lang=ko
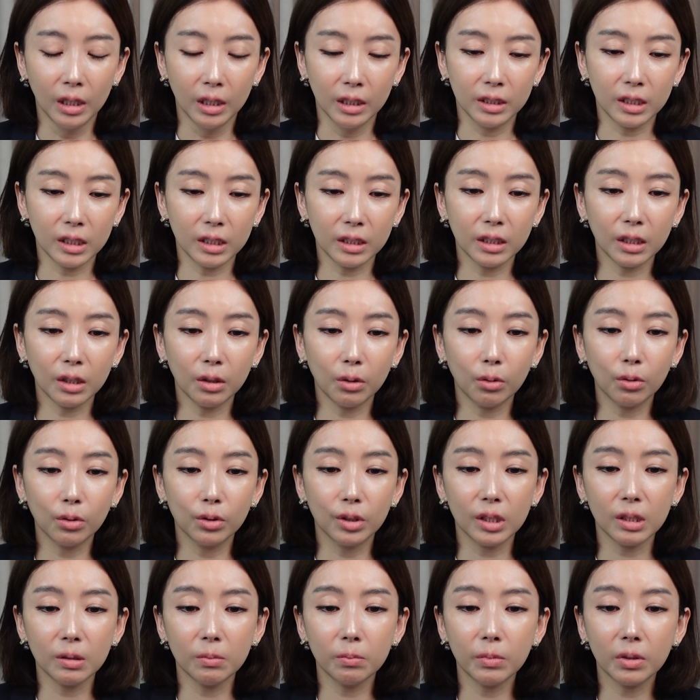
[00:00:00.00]
실제로
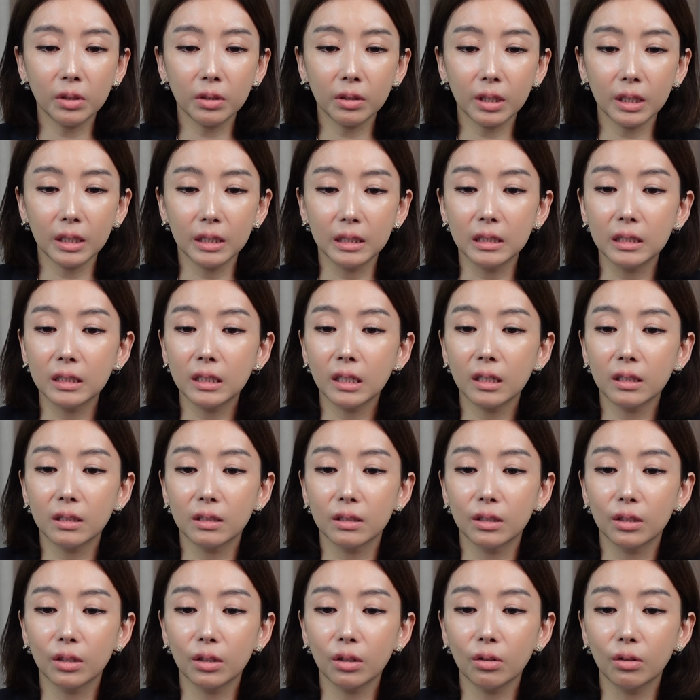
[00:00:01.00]
친명계
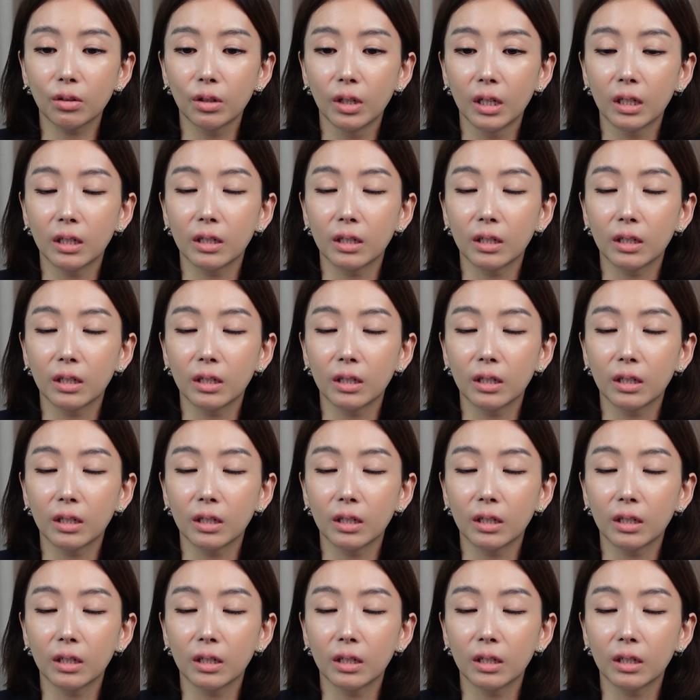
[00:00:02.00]
인사들이요